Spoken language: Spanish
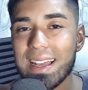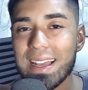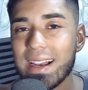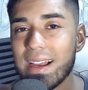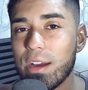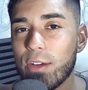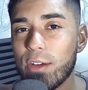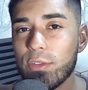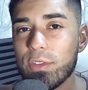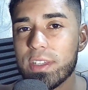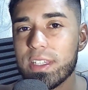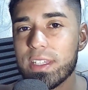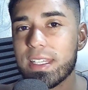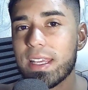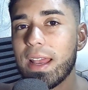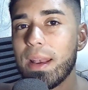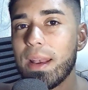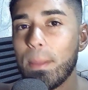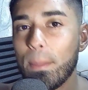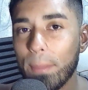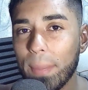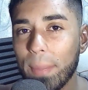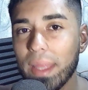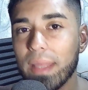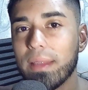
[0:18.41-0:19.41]

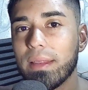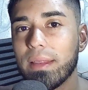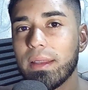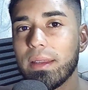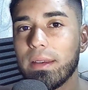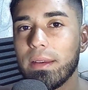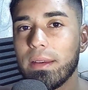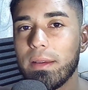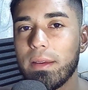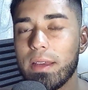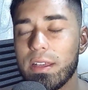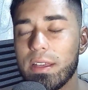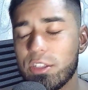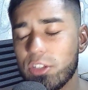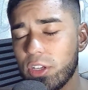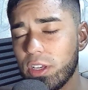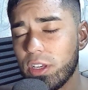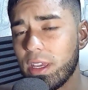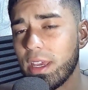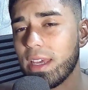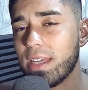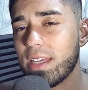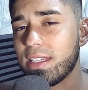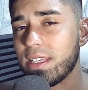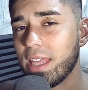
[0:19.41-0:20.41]
oficialmente. Así que
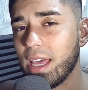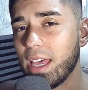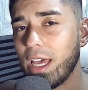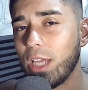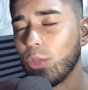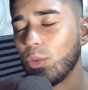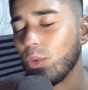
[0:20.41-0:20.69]
si dejas tu